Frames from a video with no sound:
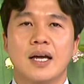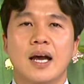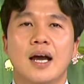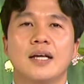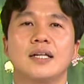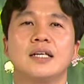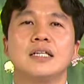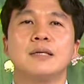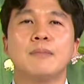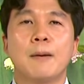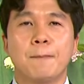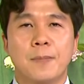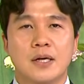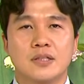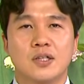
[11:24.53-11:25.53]
하나님
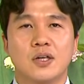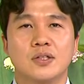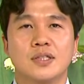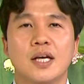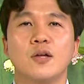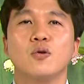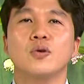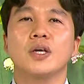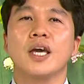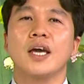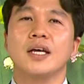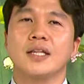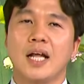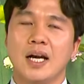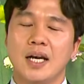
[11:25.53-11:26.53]
앞에서
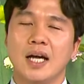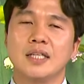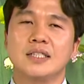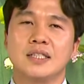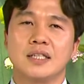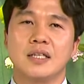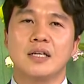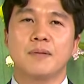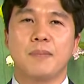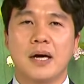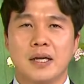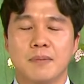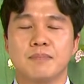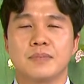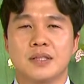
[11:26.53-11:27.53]
새롭게 달라지길
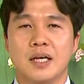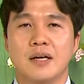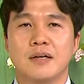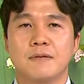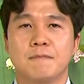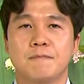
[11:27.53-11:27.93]
바랍니다.